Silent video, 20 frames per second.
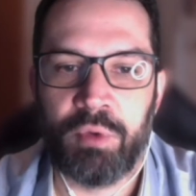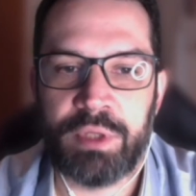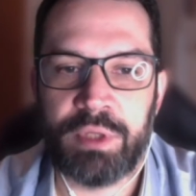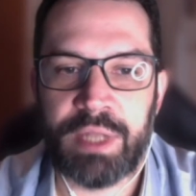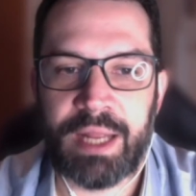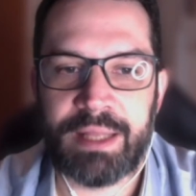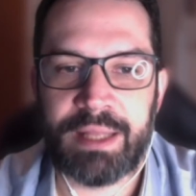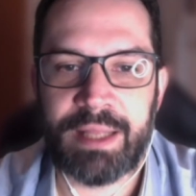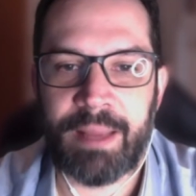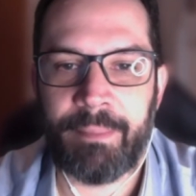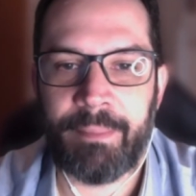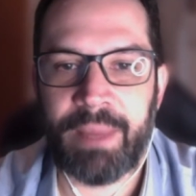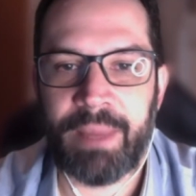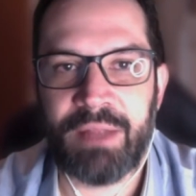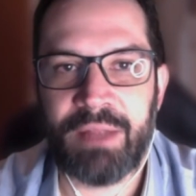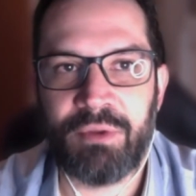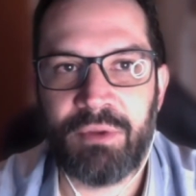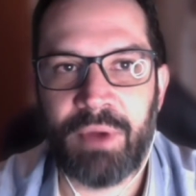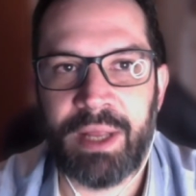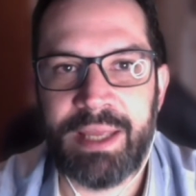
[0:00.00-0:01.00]

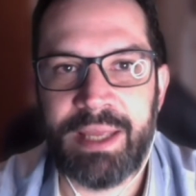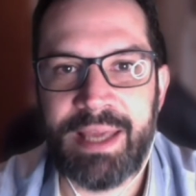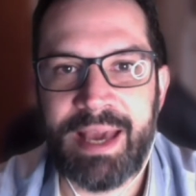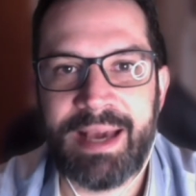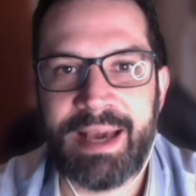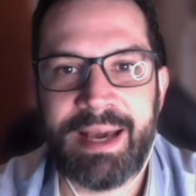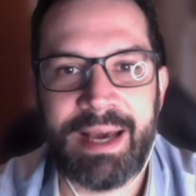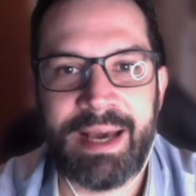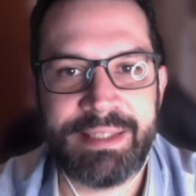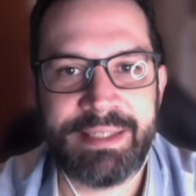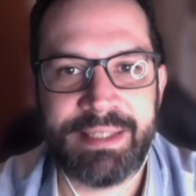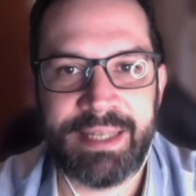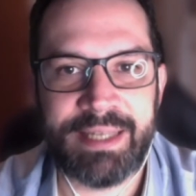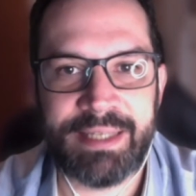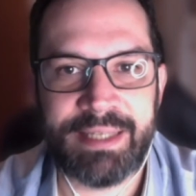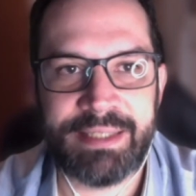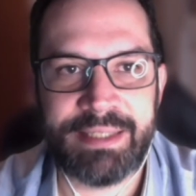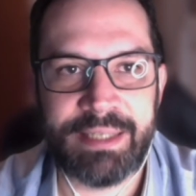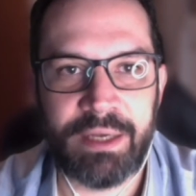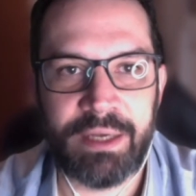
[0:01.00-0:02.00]
Tratamento aí é
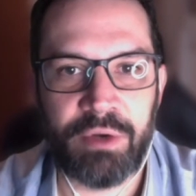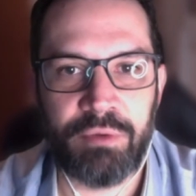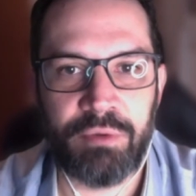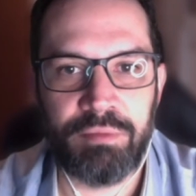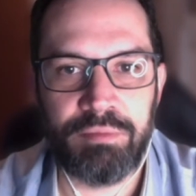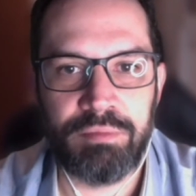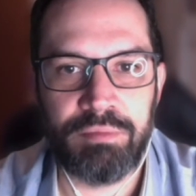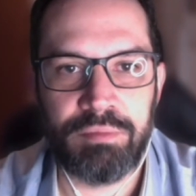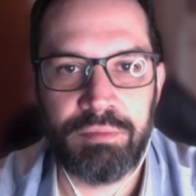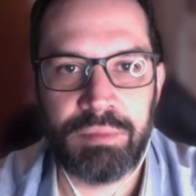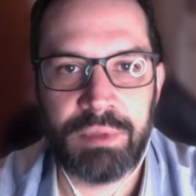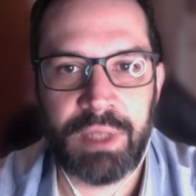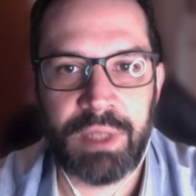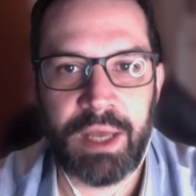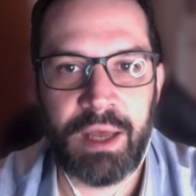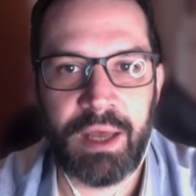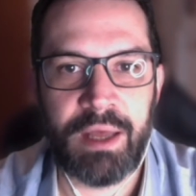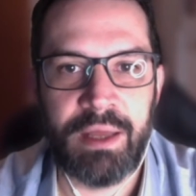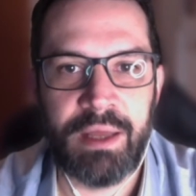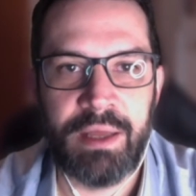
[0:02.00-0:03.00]
castração,
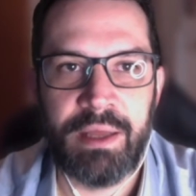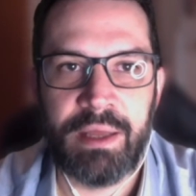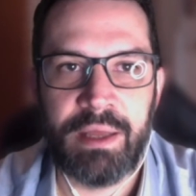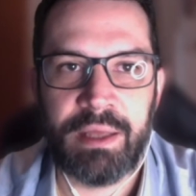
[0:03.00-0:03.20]
tá?